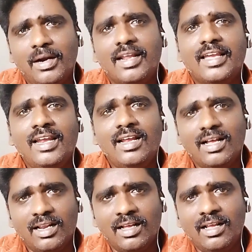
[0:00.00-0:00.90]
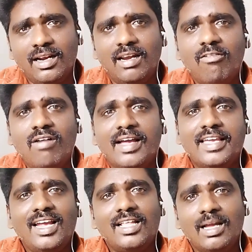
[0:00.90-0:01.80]
பழகி லவ்
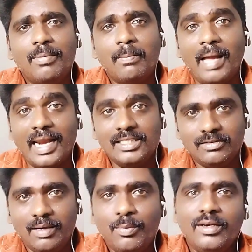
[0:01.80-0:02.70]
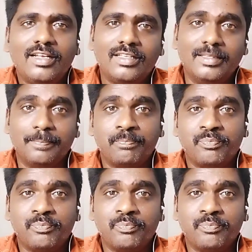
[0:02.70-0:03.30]
ஆகி அதுக்கப்புறம் மேரேஜ் வரையும் போய் நிற்குது